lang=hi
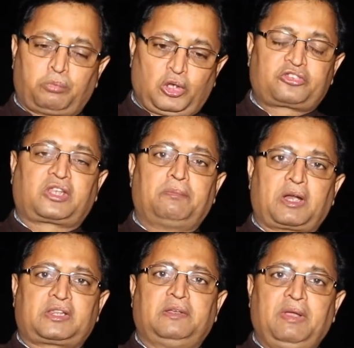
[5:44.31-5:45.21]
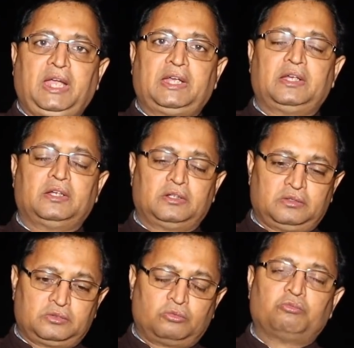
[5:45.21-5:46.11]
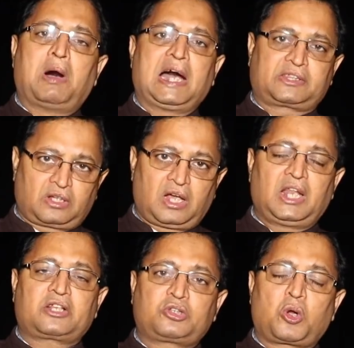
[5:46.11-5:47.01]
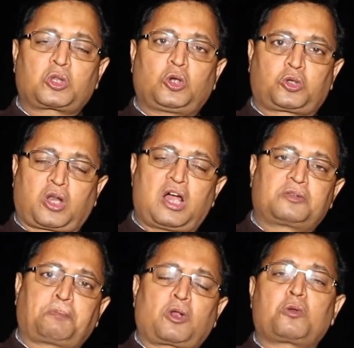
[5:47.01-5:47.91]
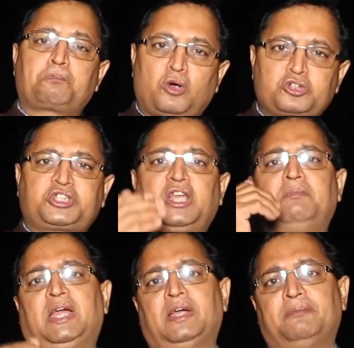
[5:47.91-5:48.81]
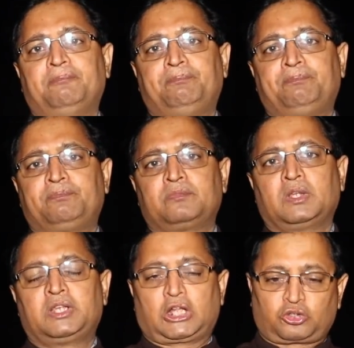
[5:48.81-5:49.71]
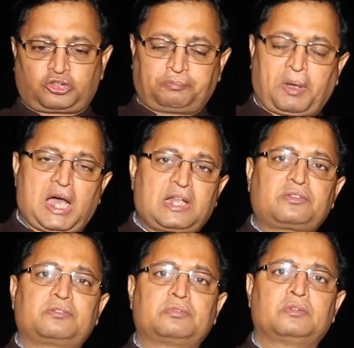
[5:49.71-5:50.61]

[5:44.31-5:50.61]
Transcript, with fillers: पुलिस की भर्ती में बात अलग छोड़ दो ट्रांसफर और पोस्टिंग में या तो सिफारस